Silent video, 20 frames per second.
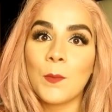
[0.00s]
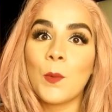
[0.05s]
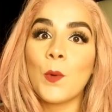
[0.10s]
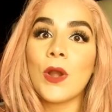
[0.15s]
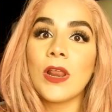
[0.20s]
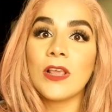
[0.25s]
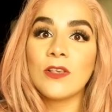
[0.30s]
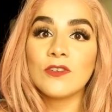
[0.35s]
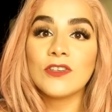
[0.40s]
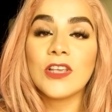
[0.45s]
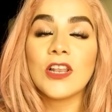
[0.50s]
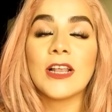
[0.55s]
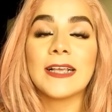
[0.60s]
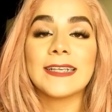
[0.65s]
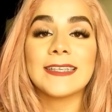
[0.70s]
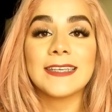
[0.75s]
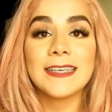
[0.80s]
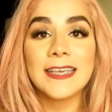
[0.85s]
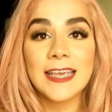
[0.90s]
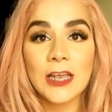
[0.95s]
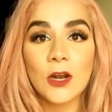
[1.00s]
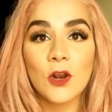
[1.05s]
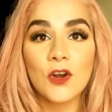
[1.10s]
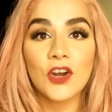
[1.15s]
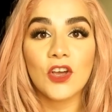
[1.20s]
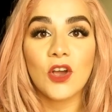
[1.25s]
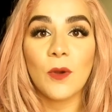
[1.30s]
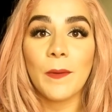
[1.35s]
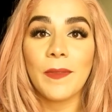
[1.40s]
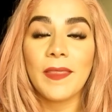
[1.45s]
Por eso se las quiero
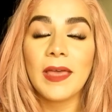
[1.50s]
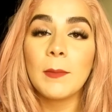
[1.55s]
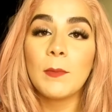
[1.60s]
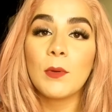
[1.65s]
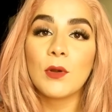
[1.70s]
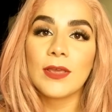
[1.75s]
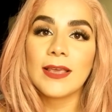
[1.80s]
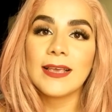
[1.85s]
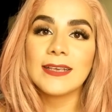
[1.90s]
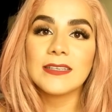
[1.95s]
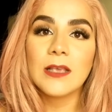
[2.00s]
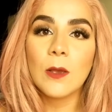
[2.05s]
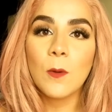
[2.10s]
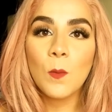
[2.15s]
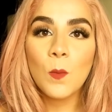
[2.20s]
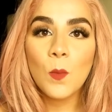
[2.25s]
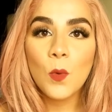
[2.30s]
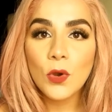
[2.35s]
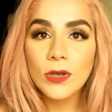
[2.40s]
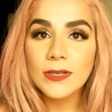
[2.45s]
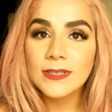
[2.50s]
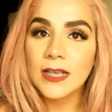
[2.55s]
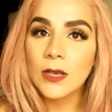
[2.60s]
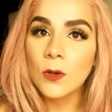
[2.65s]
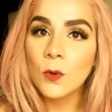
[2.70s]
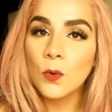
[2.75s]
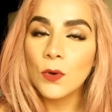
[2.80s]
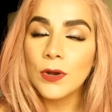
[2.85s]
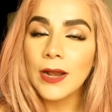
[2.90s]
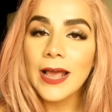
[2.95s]
recomendar porque es muy
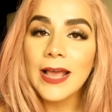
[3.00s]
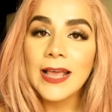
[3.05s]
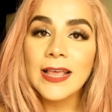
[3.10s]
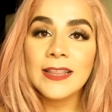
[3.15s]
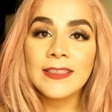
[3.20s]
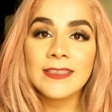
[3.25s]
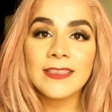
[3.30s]
segura.